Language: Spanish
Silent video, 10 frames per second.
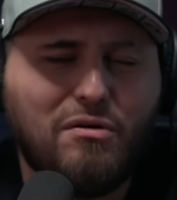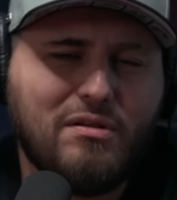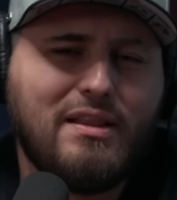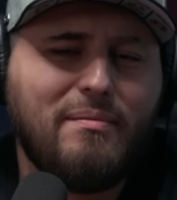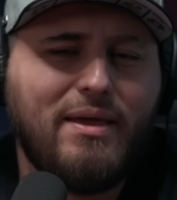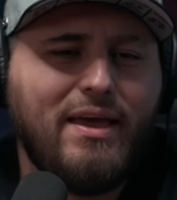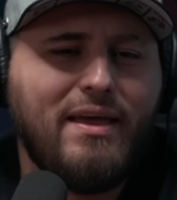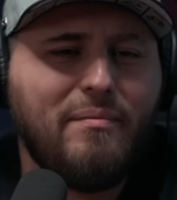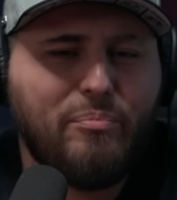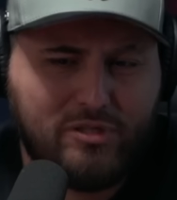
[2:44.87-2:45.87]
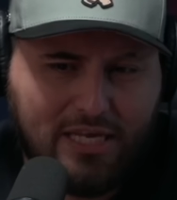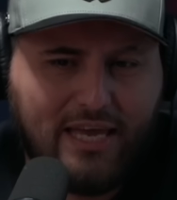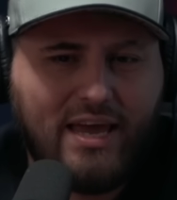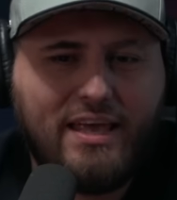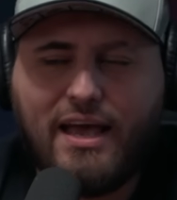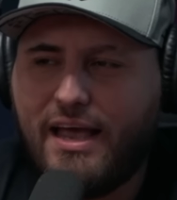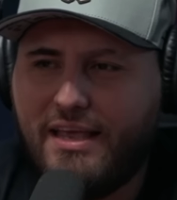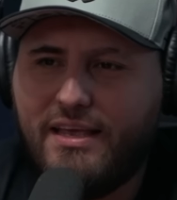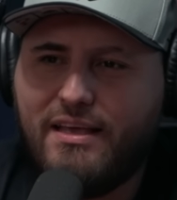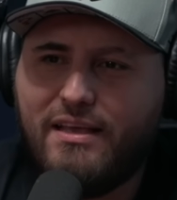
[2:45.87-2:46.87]
No, oh, está bien, pues es que ahí,
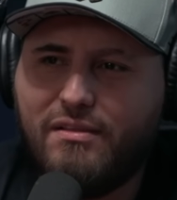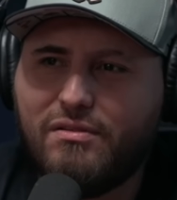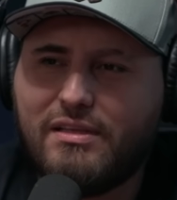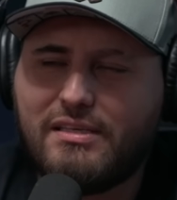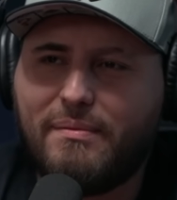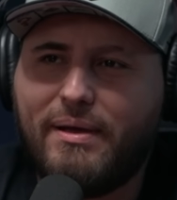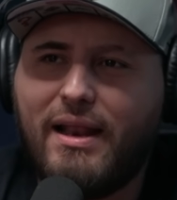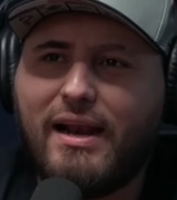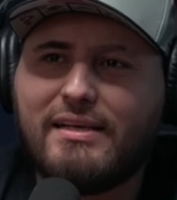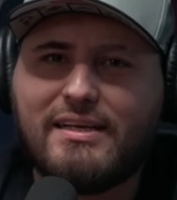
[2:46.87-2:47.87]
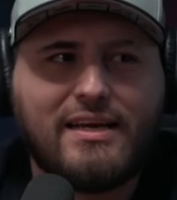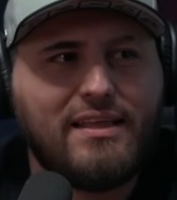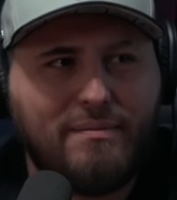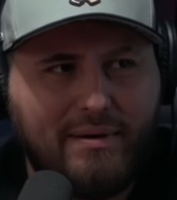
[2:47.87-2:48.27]
ahí donde se ve la raza que de